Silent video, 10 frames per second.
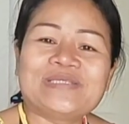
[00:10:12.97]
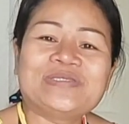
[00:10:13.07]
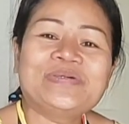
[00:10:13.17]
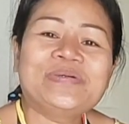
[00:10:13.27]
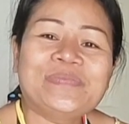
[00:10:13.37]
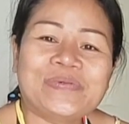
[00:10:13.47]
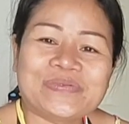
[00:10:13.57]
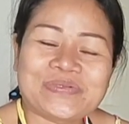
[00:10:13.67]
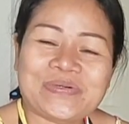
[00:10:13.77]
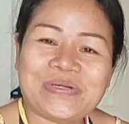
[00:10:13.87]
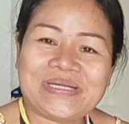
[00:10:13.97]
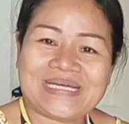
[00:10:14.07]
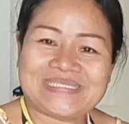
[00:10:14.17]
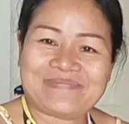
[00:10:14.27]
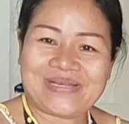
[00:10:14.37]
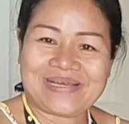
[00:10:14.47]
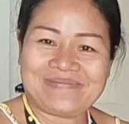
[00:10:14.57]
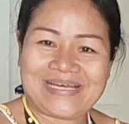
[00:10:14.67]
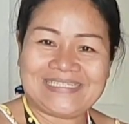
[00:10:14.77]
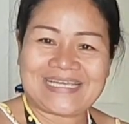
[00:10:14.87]
สู้ผู้สุขคนค่ะที่เป็น
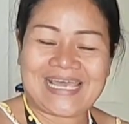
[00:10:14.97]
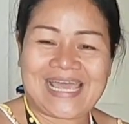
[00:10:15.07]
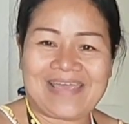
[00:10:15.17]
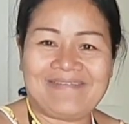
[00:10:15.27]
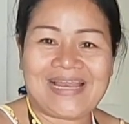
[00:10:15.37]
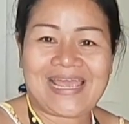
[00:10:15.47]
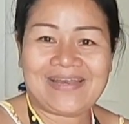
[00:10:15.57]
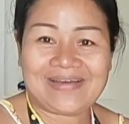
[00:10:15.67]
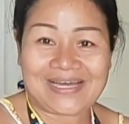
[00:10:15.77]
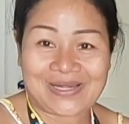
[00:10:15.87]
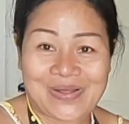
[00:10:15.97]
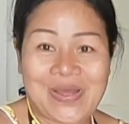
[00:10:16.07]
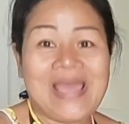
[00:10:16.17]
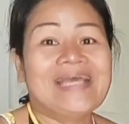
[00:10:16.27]
กำลังใจให้วิไลเนาะค่ะเนาะ